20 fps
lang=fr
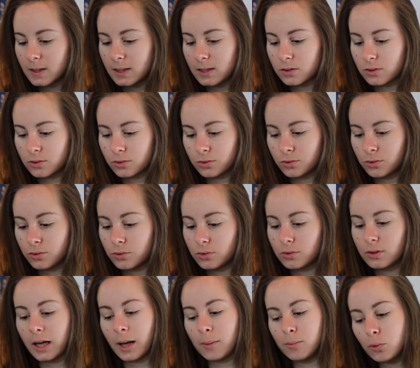Parce que
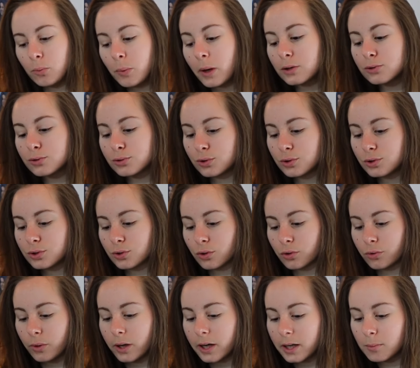la plupart du temps, sont
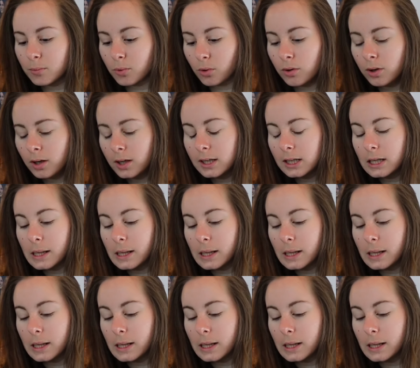en noir et blanc.